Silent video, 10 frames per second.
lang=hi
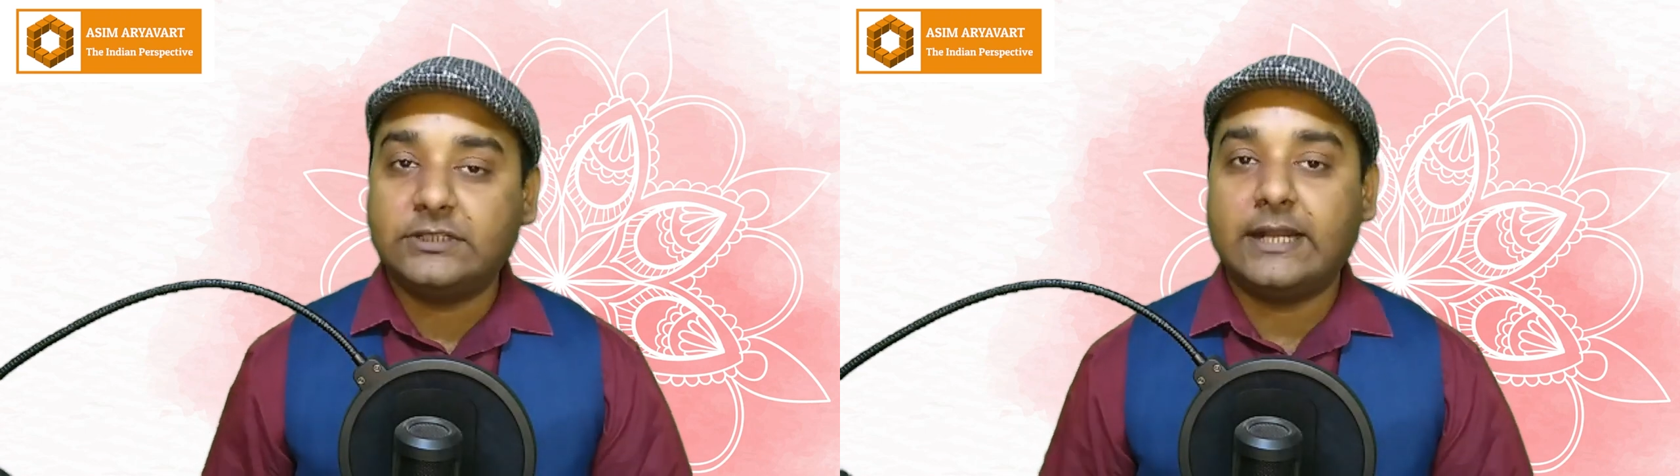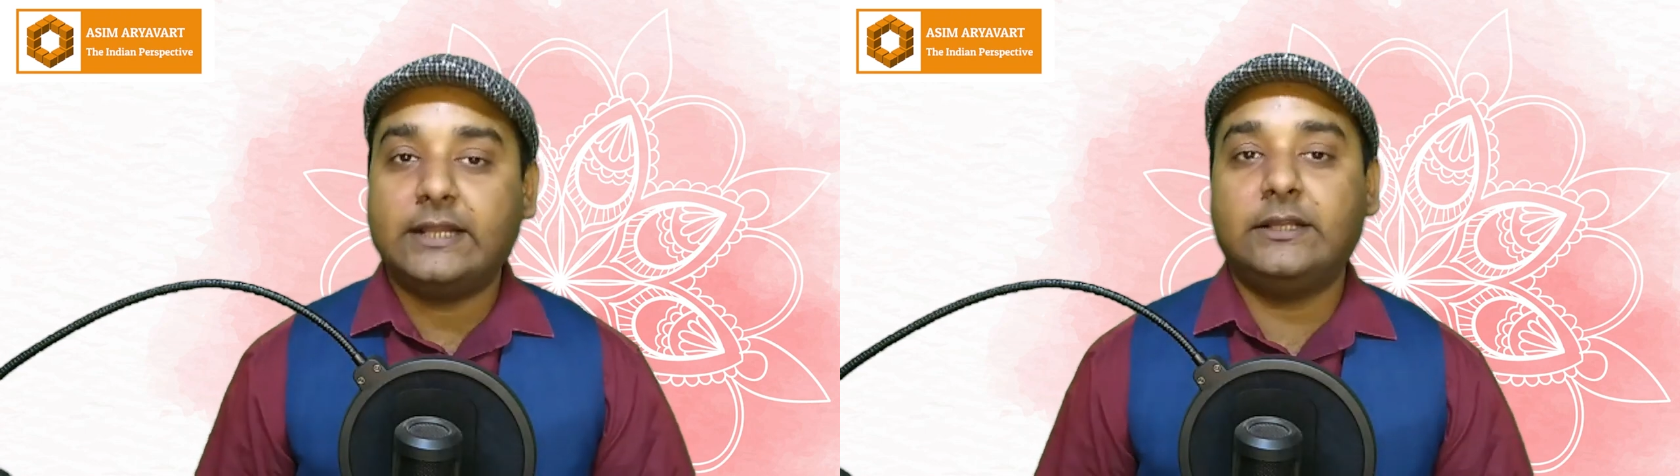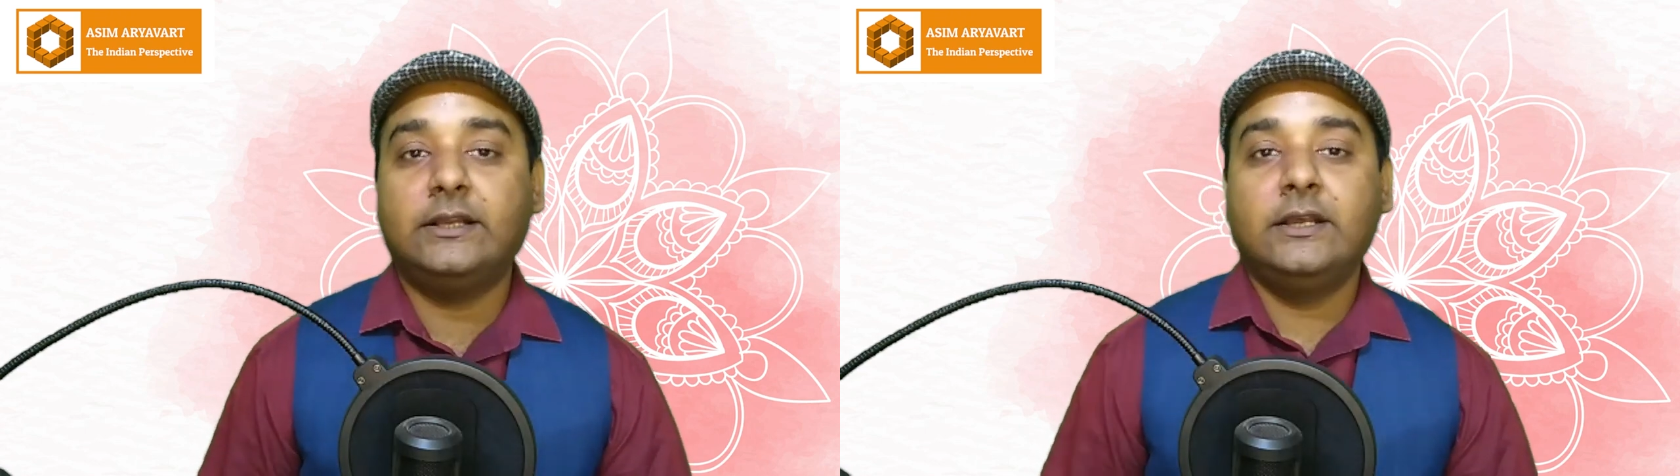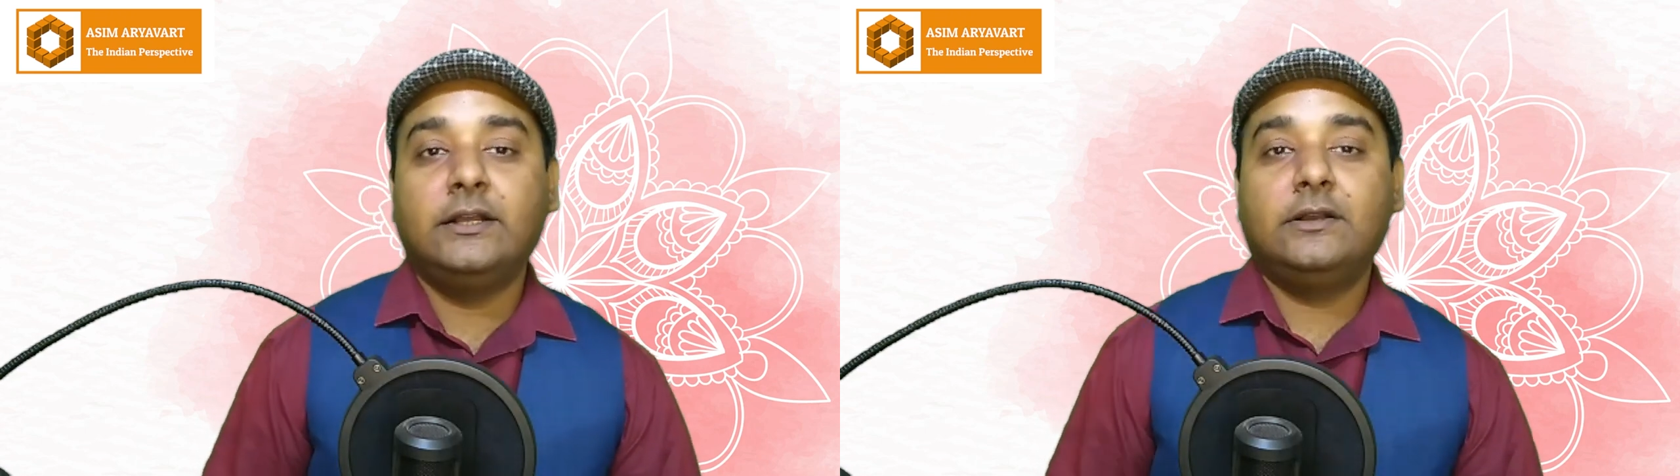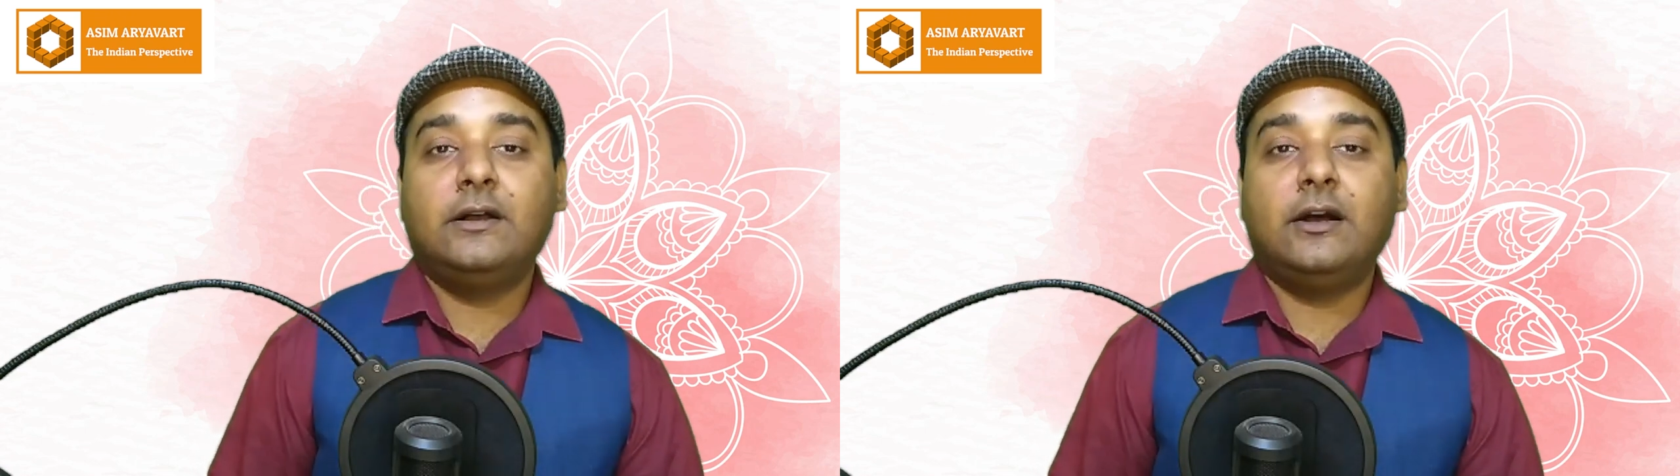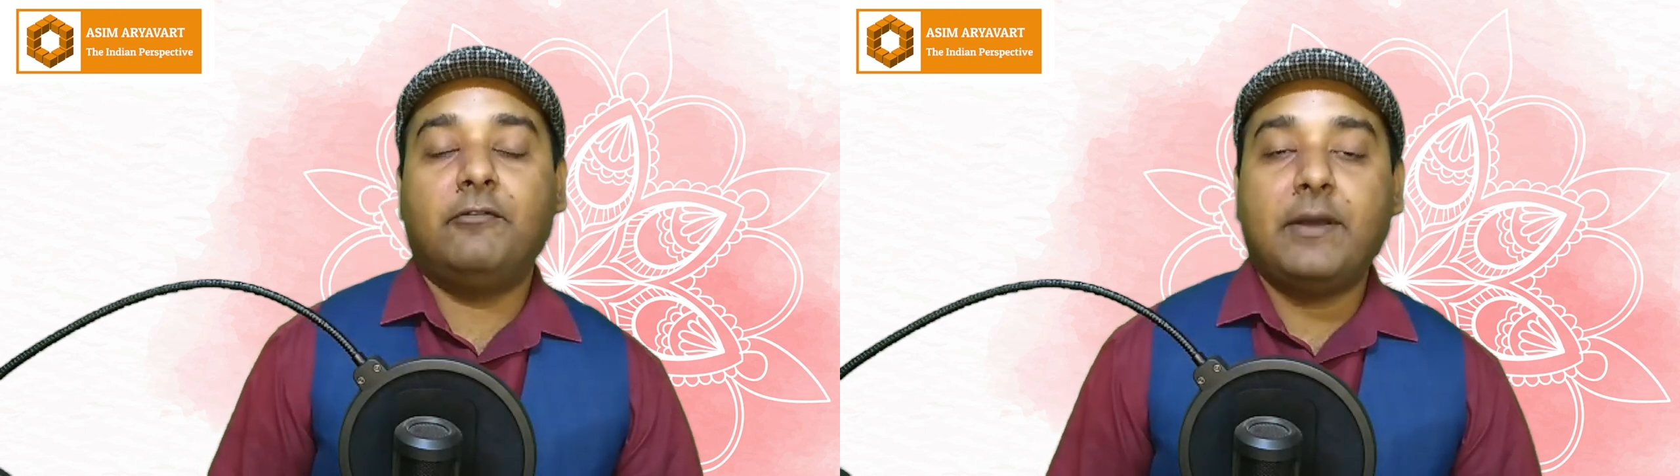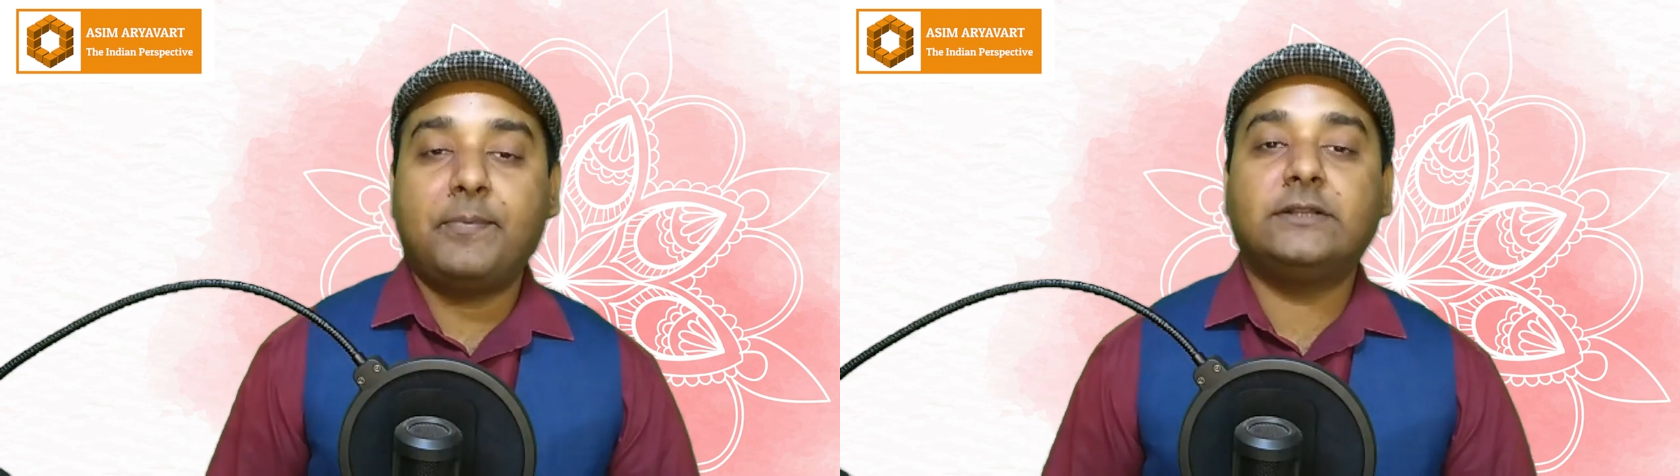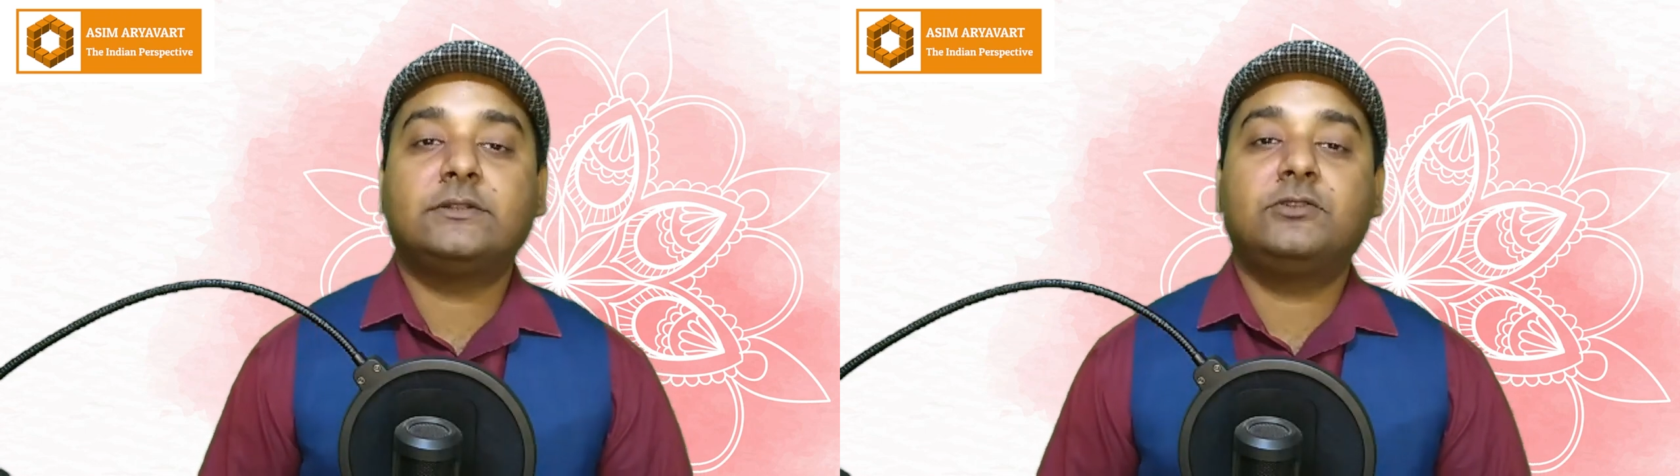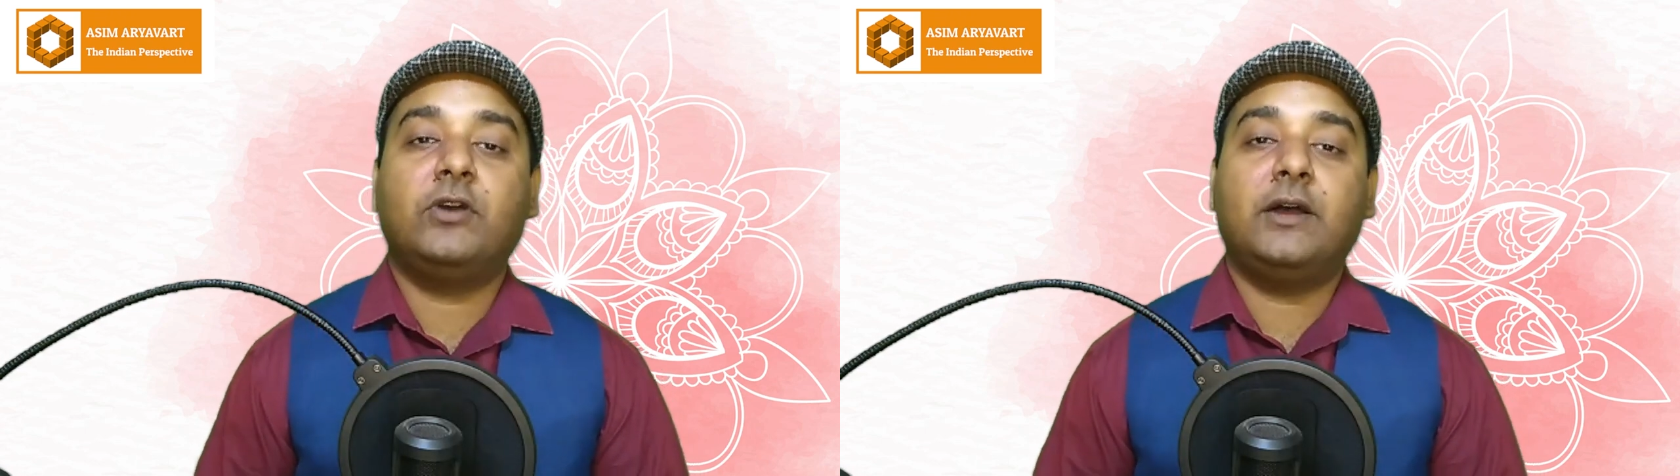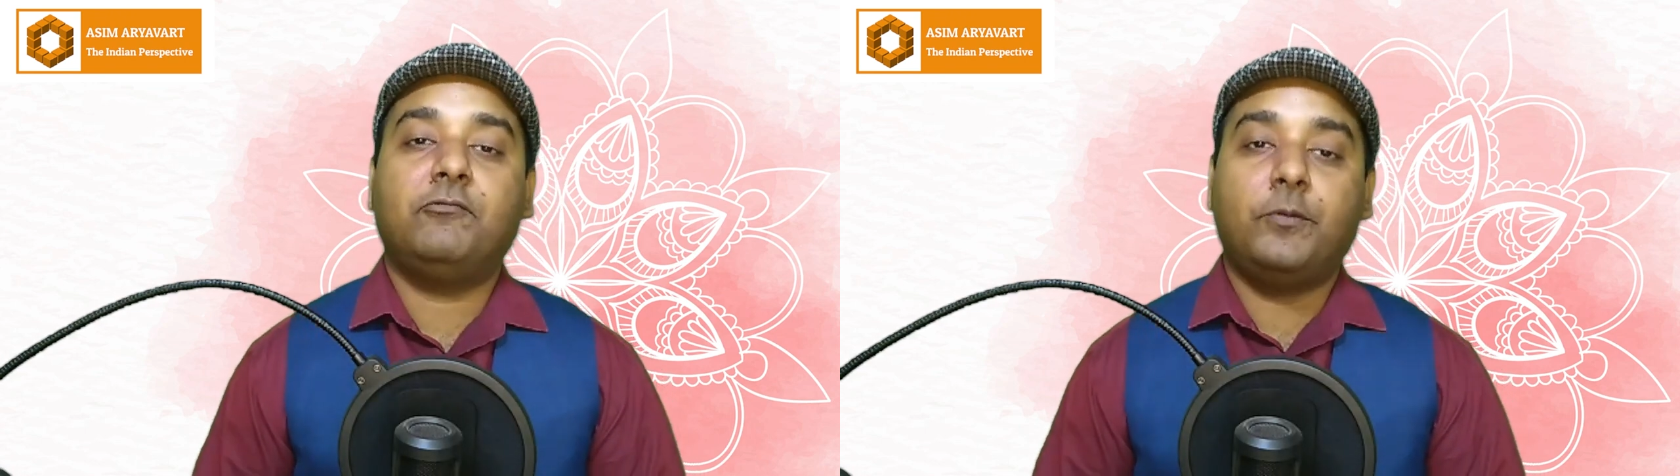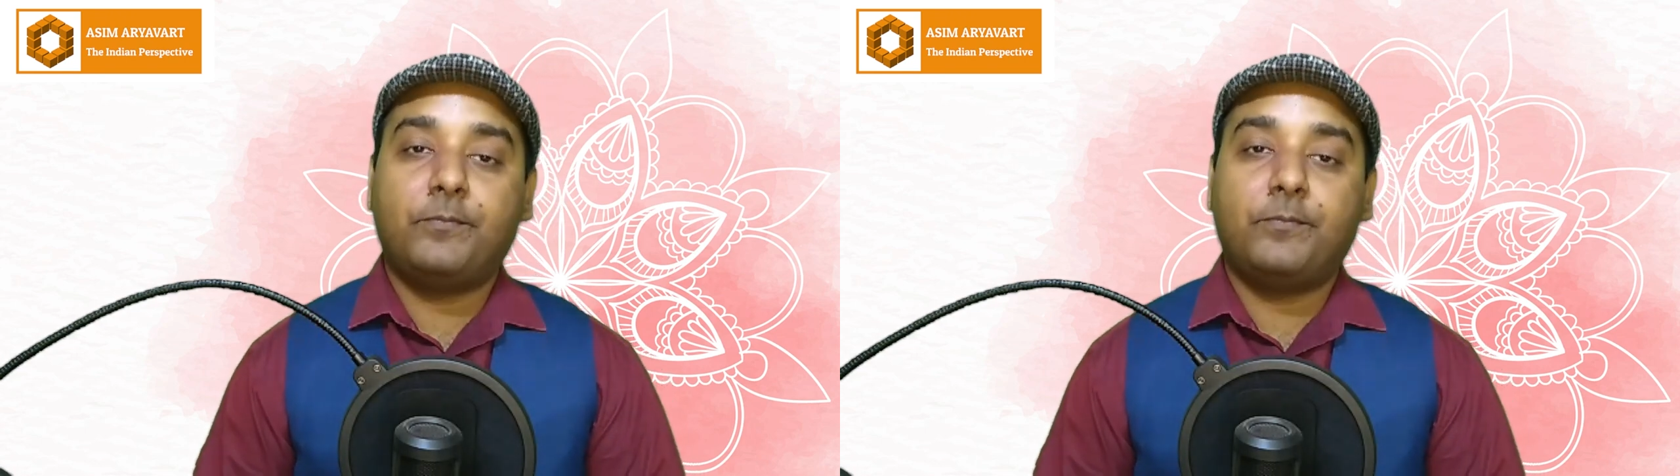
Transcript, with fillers: सारे वेपन्स जो हैं वो